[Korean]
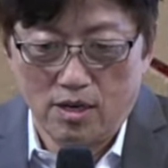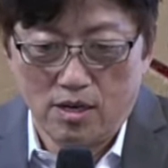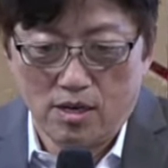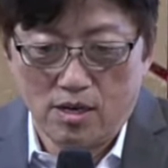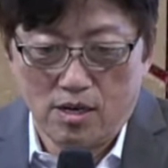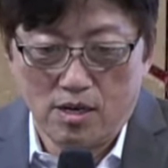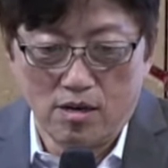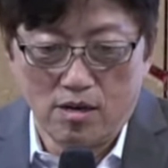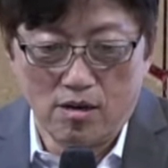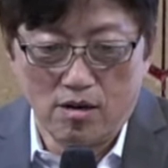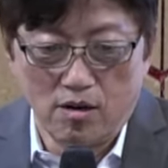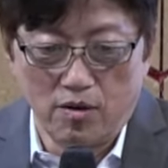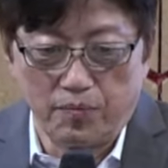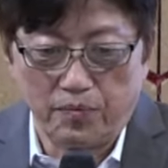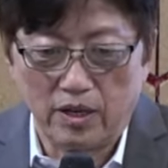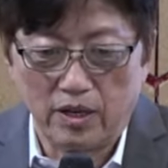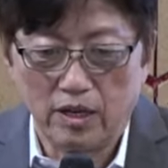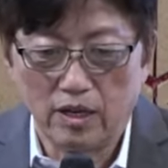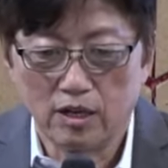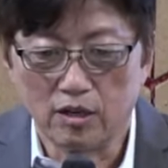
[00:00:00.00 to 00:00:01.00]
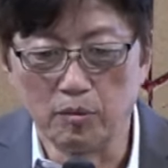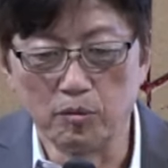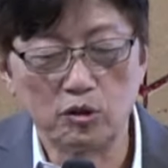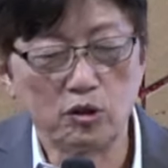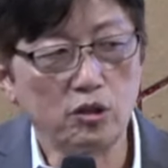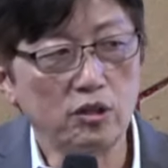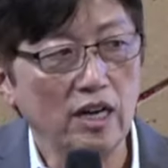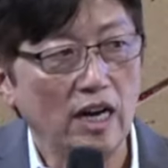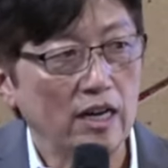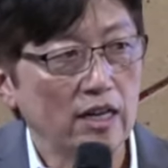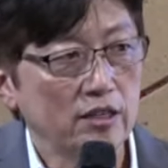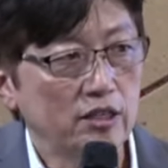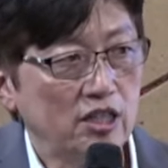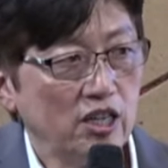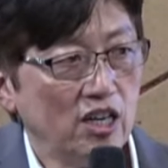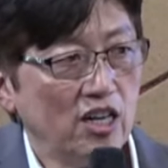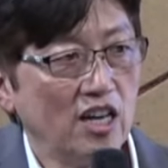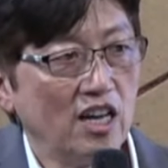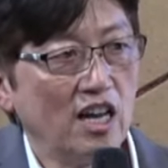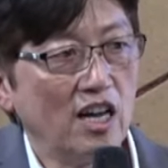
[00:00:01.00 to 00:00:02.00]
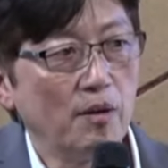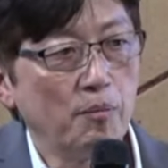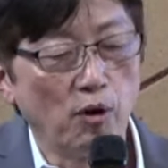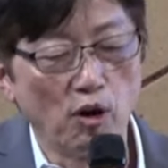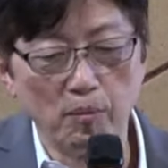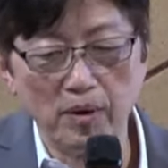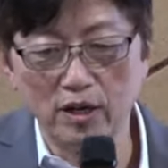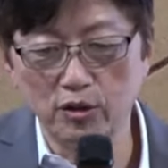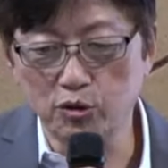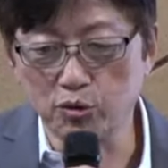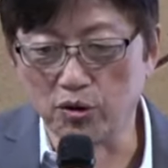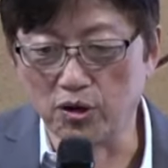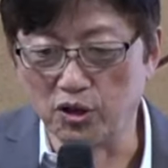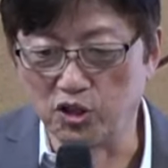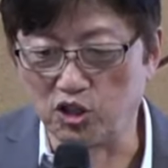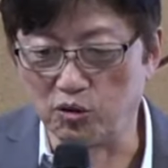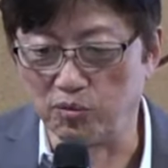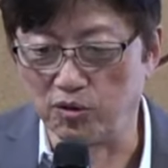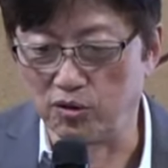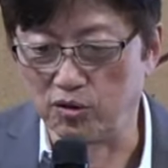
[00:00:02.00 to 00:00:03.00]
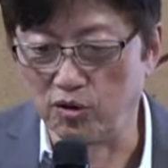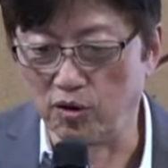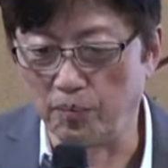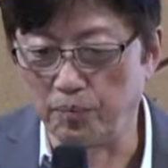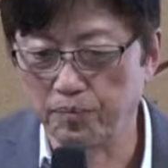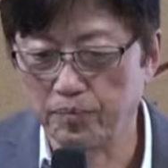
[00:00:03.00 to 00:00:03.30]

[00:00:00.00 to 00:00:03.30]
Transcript: 어, 그러면 제 법에 들어 있으면요